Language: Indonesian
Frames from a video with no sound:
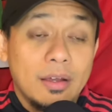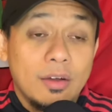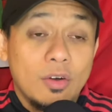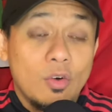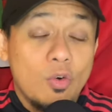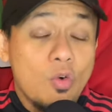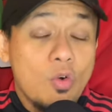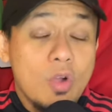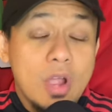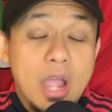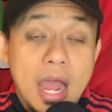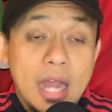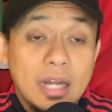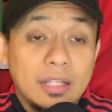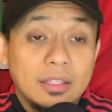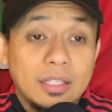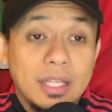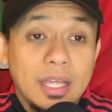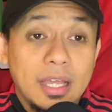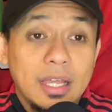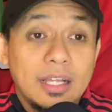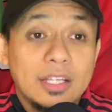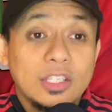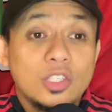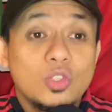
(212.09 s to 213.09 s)

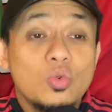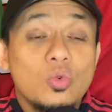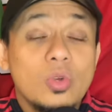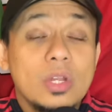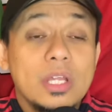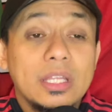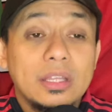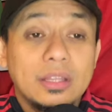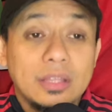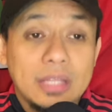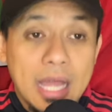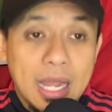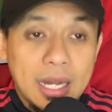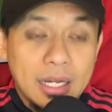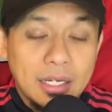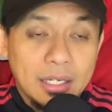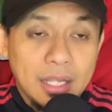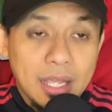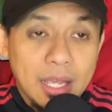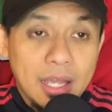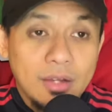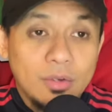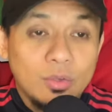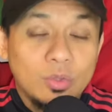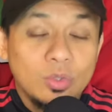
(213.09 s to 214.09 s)
Ugarte kesulitan
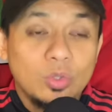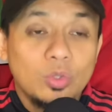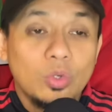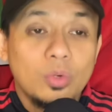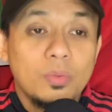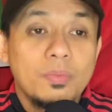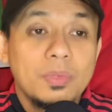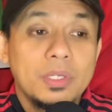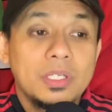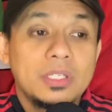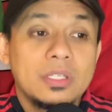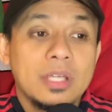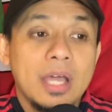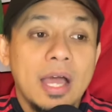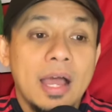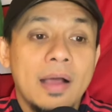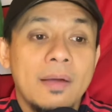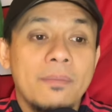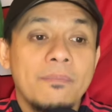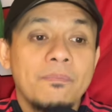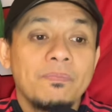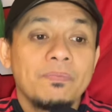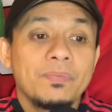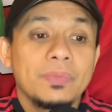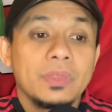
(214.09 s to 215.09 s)
ya untuk
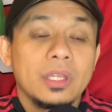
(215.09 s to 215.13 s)
bisa